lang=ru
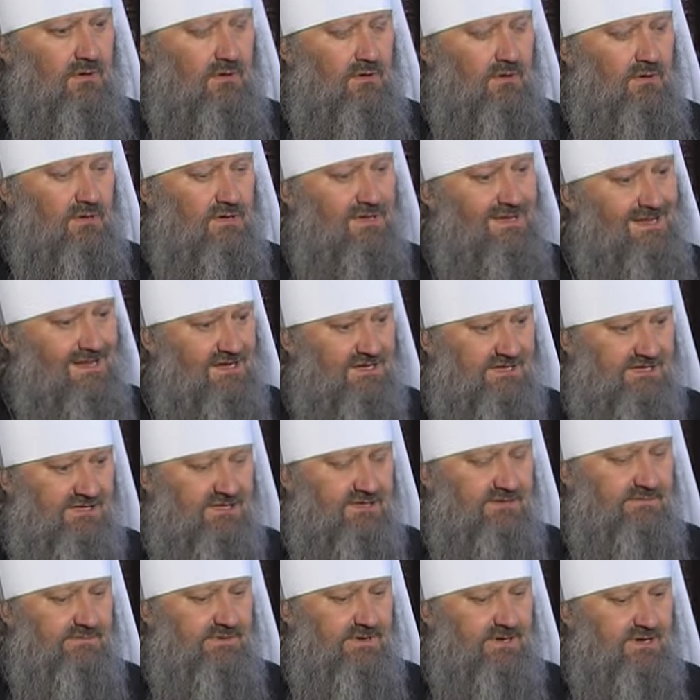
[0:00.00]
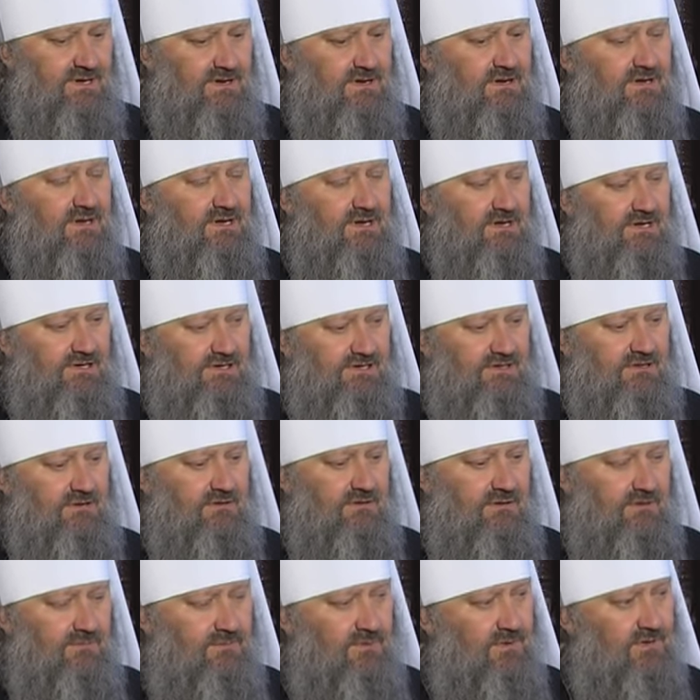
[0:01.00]
для человека, что
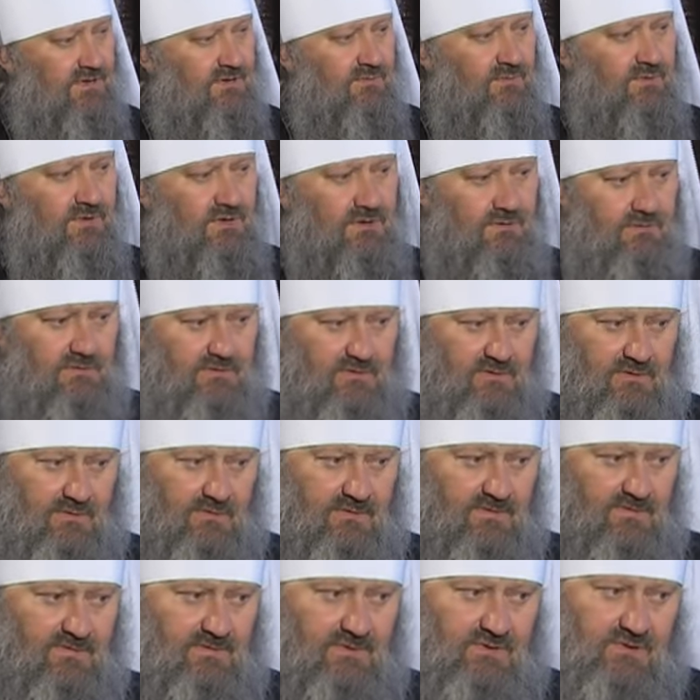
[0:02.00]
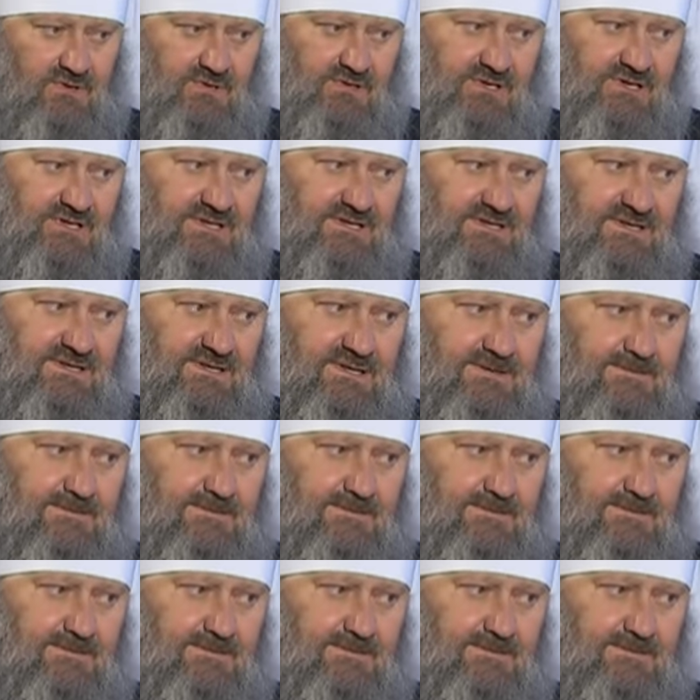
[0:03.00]
необходимо для его собственной жизни.